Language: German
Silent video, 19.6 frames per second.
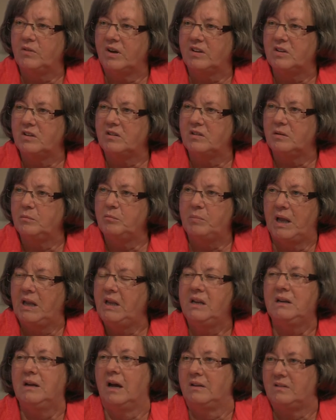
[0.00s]
was es in
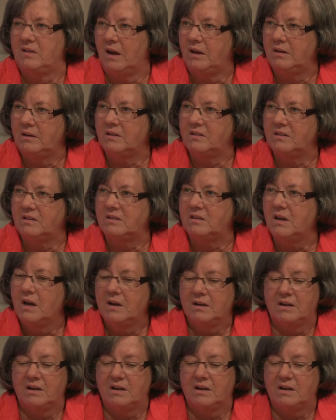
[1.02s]
Berlin ganz anders ist.